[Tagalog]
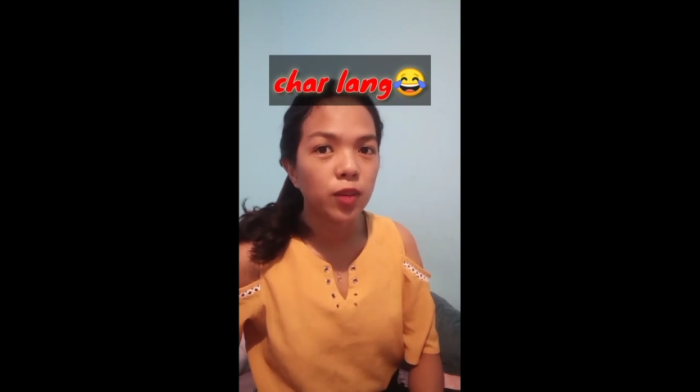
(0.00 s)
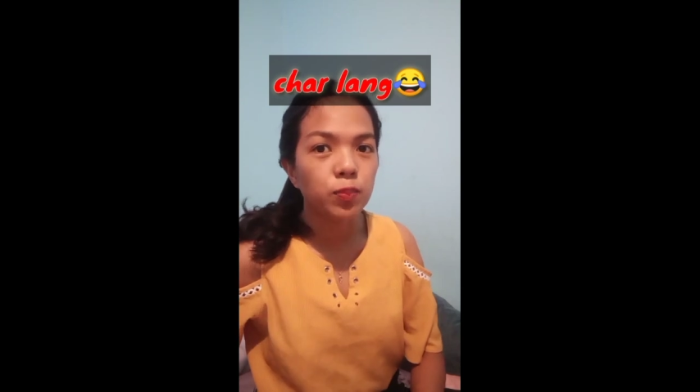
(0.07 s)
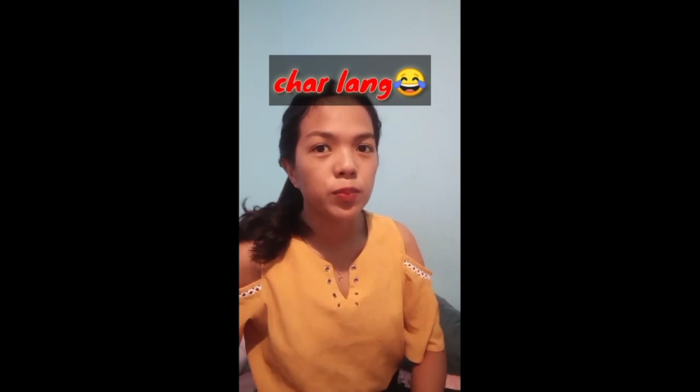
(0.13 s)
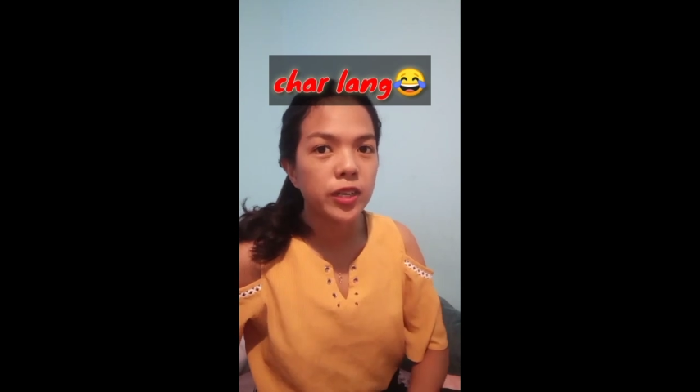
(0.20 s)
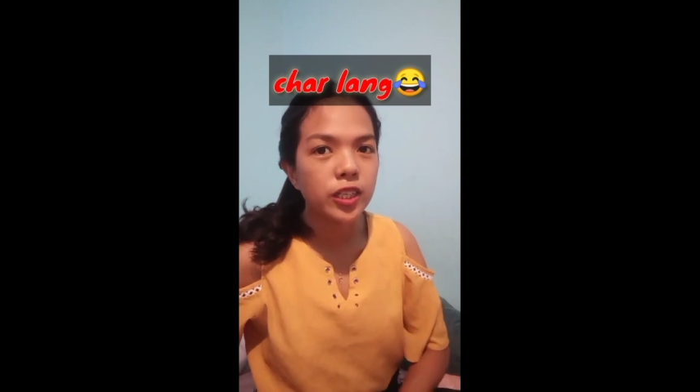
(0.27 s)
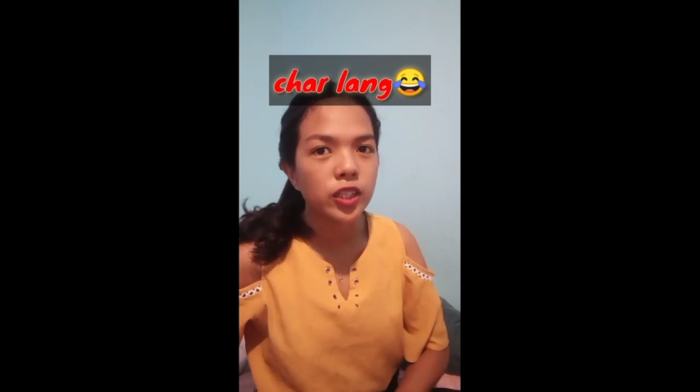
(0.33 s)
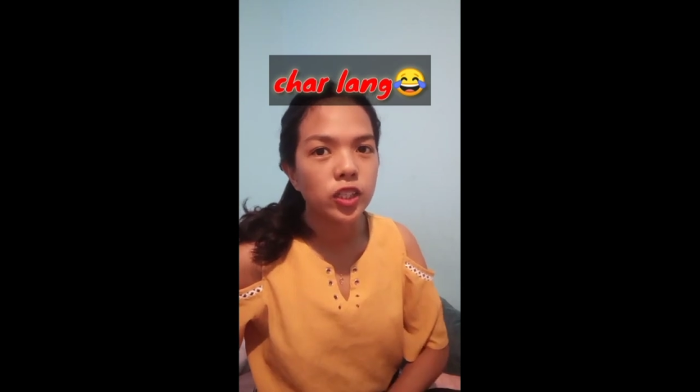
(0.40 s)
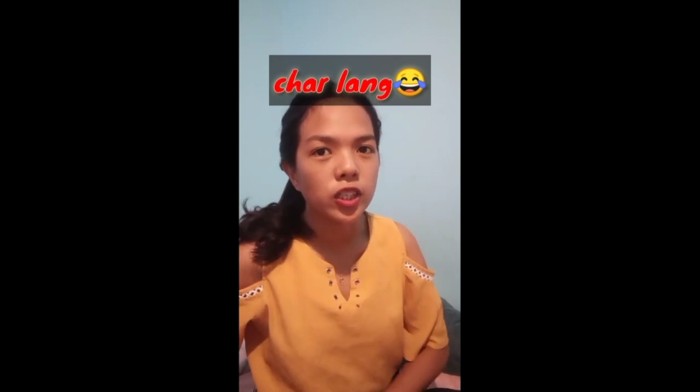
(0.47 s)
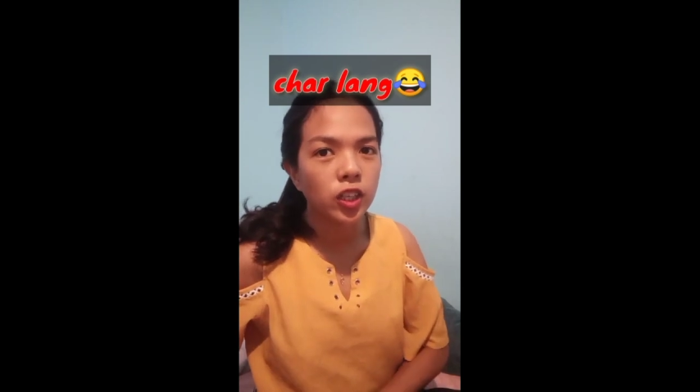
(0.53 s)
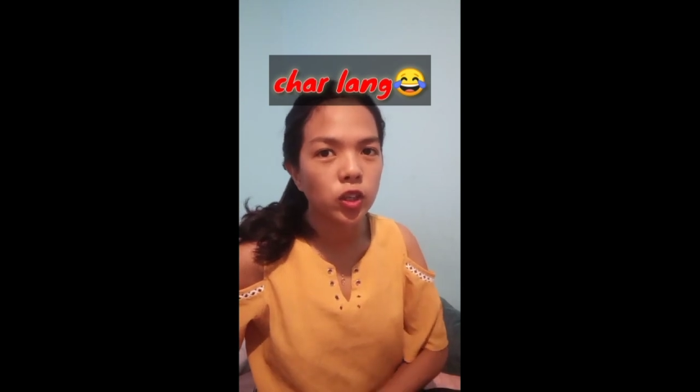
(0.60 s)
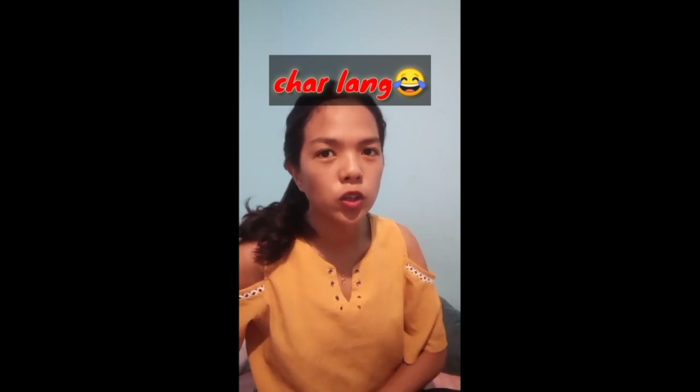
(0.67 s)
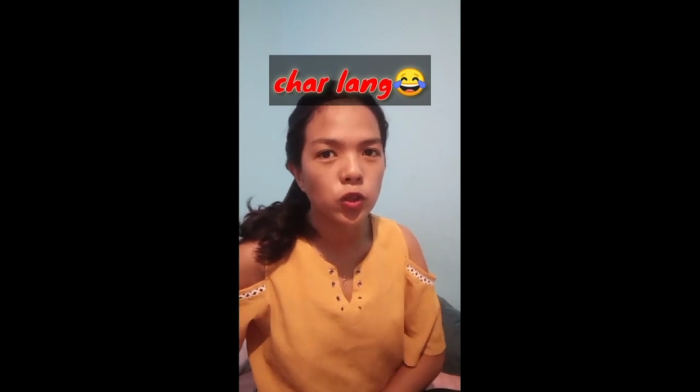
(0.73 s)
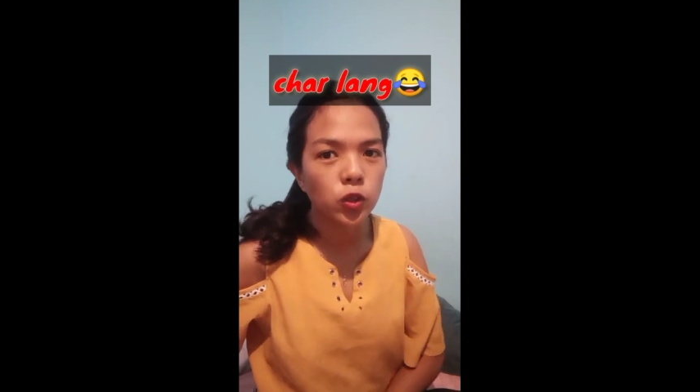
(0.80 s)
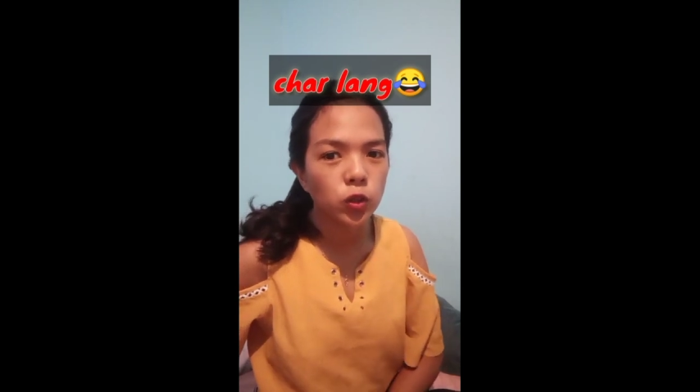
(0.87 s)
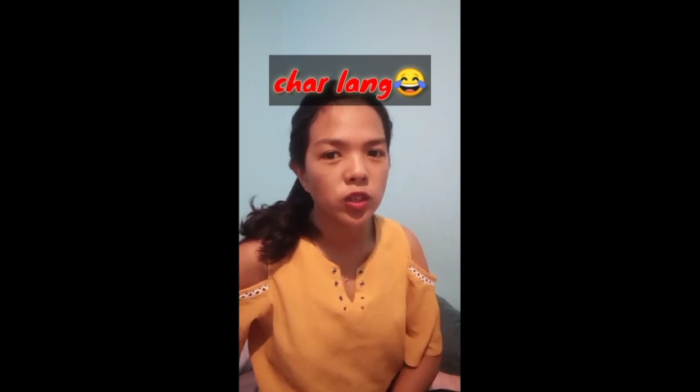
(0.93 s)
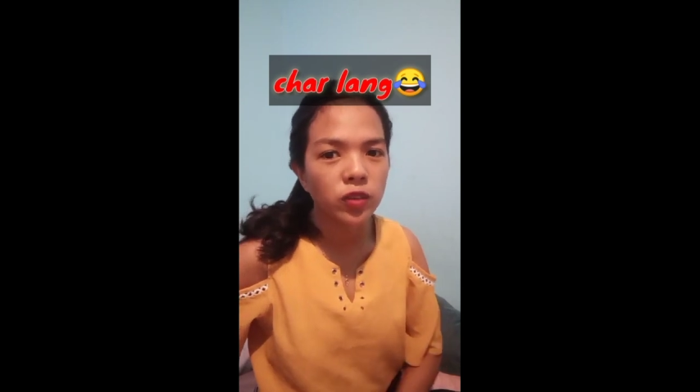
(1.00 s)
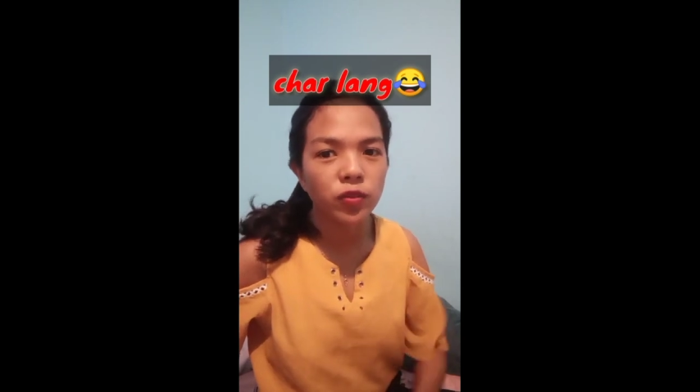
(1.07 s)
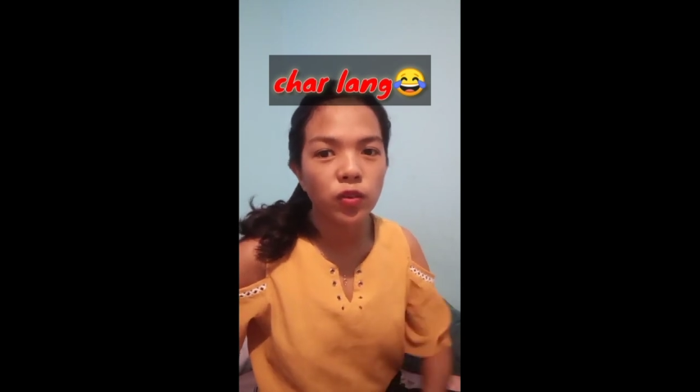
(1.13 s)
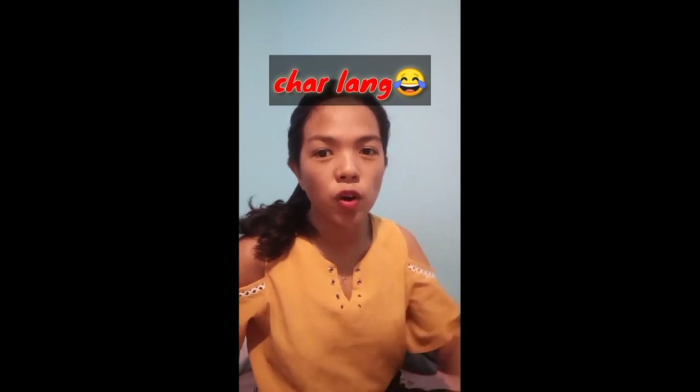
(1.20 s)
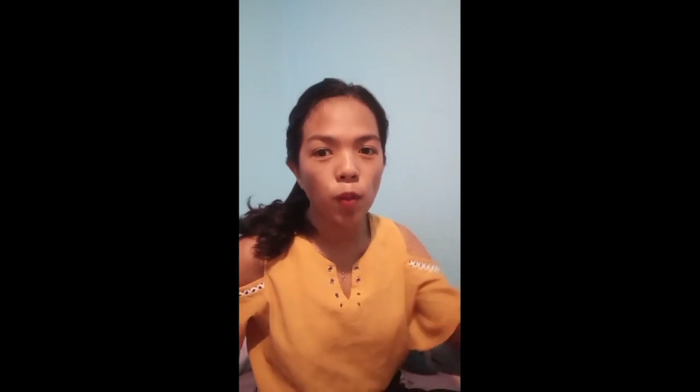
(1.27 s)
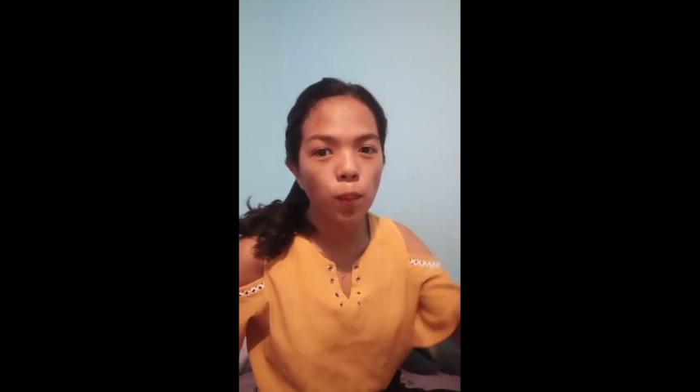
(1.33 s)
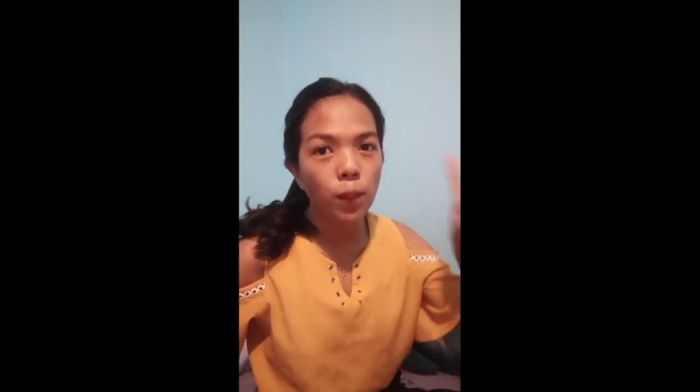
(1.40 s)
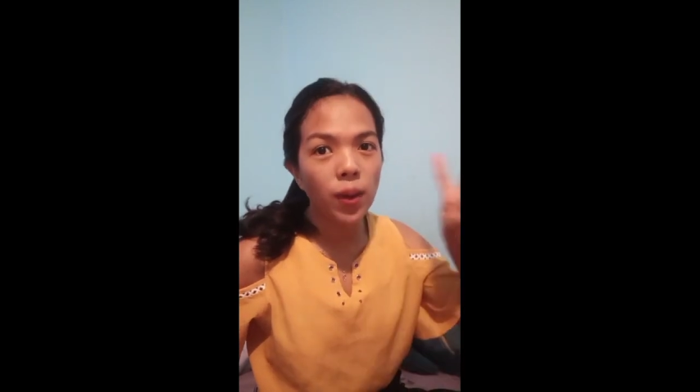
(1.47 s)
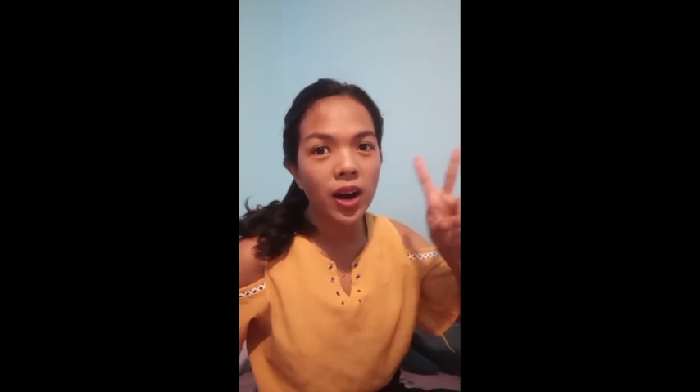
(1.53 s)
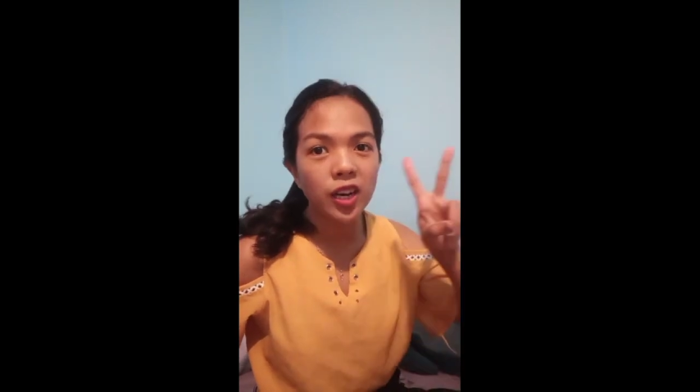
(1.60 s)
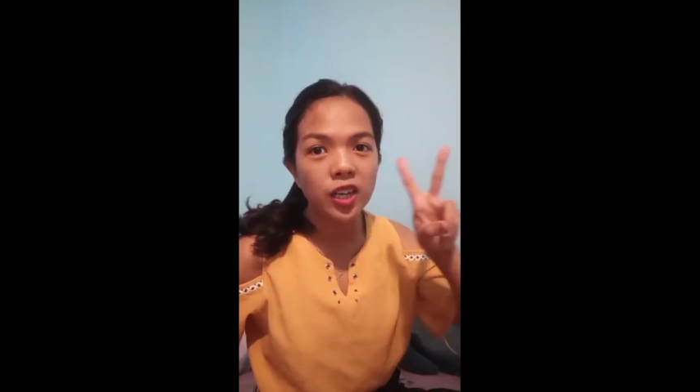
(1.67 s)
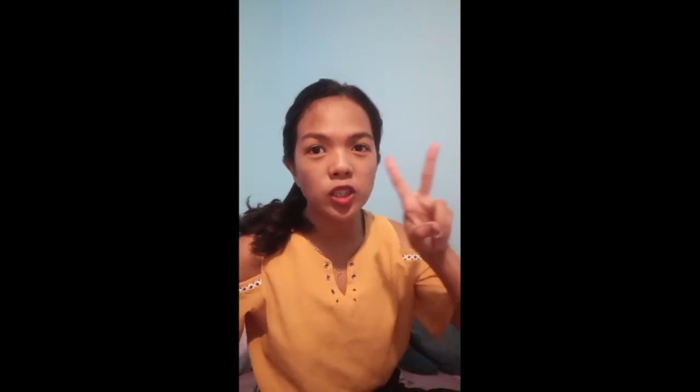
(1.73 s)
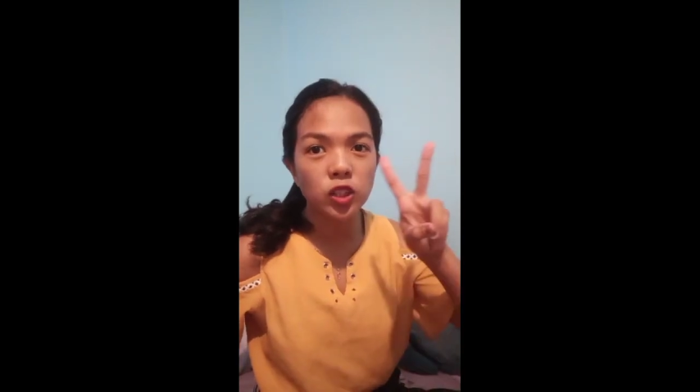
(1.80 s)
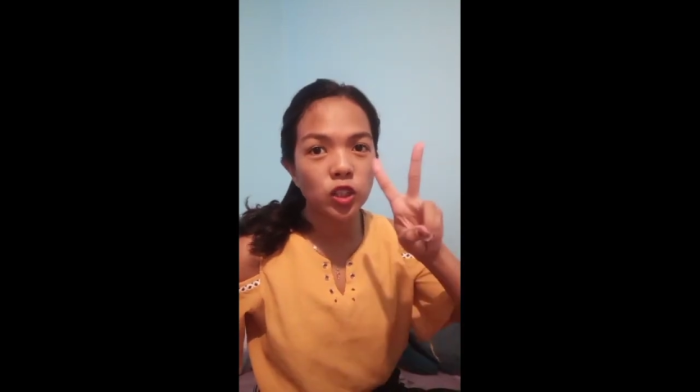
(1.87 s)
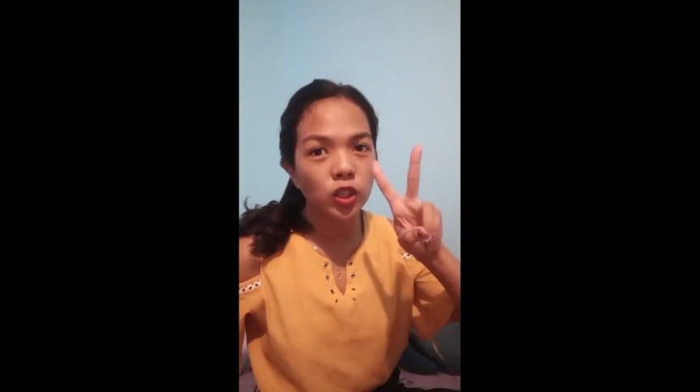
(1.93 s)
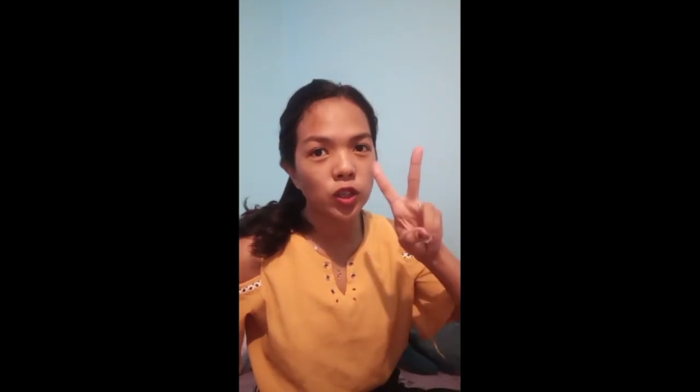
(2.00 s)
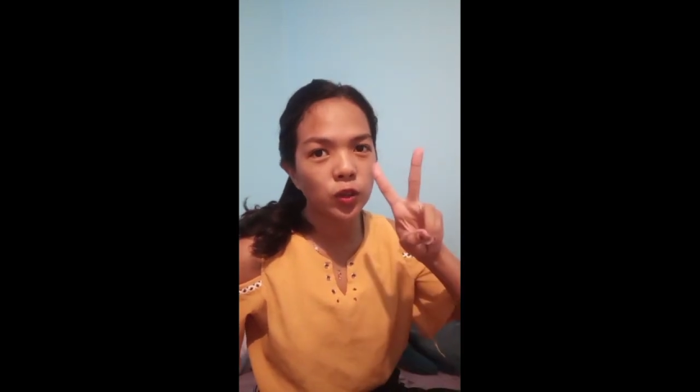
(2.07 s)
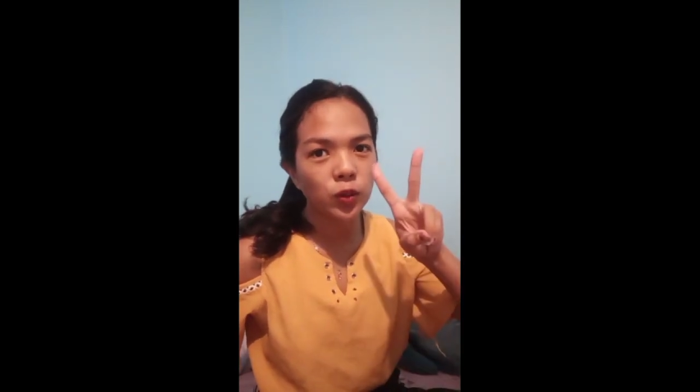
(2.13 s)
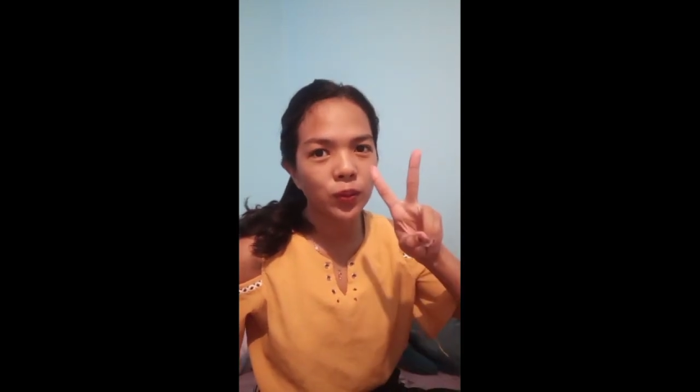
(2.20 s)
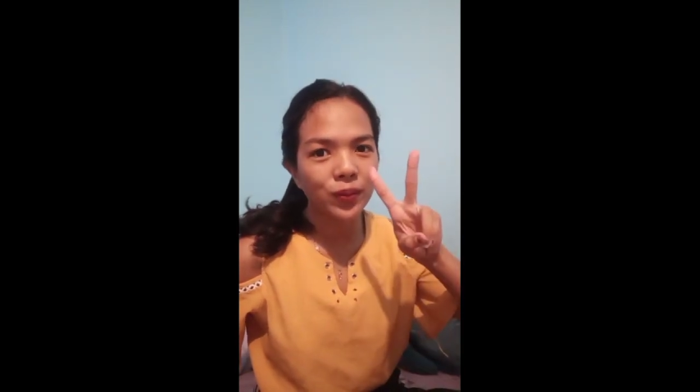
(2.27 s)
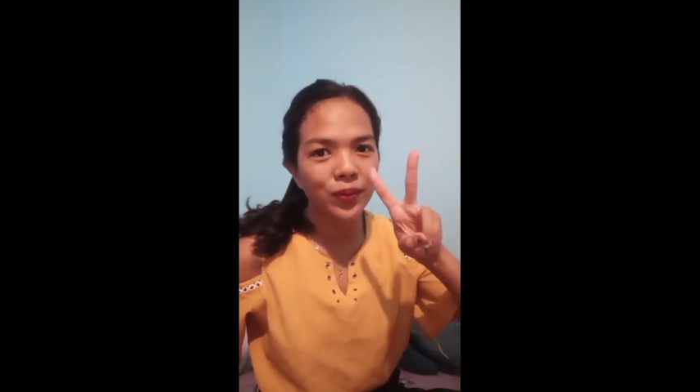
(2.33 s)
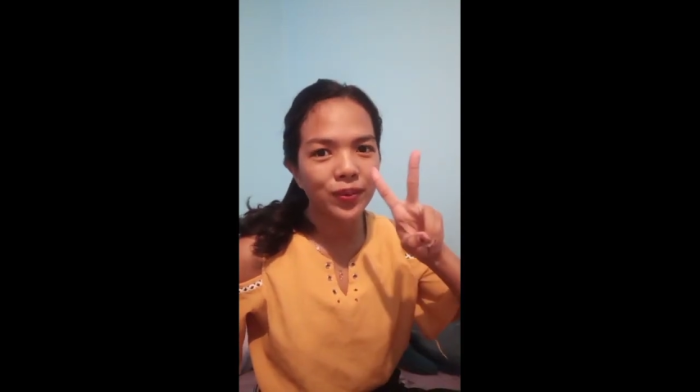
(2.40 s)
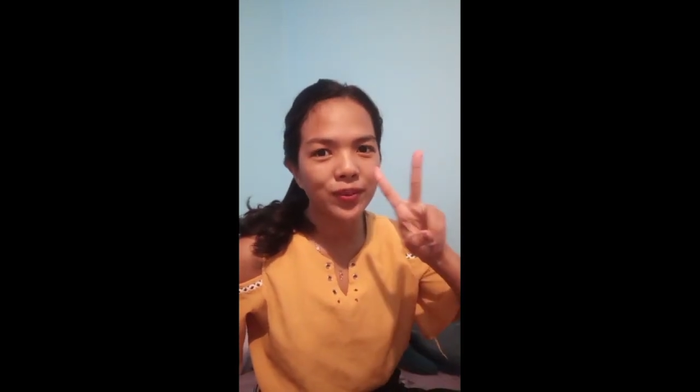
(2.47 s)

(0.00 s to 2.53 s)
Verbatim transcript: impersonate question na for part 2.